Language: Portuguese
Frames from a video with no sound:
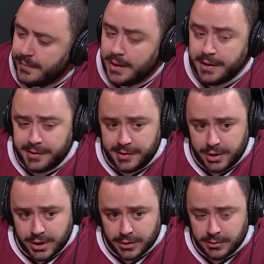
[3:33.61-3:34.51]
Nesse
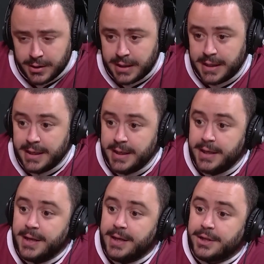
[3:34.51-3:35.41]
sentido,
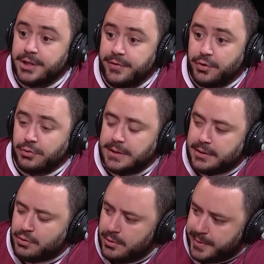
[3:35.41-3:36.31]
tive
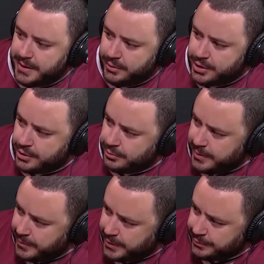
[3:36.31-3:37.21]
contato com a pedagogia do
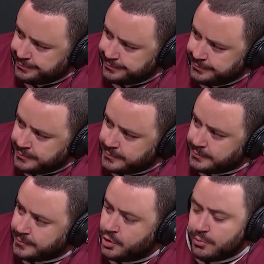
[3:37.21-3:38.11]
oprimido
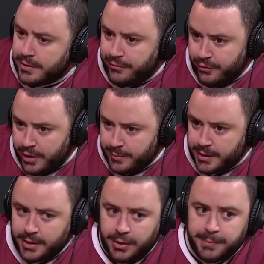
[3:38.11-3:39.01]
de uma forma
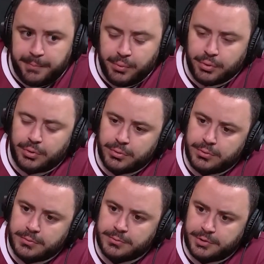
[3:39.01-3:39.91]
que eu reputo
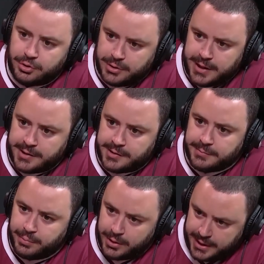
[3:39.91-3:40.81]
desonesta,
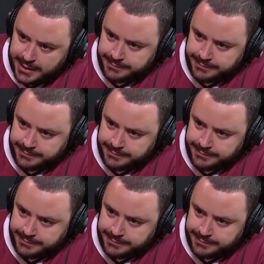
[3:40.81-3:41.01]
por quê?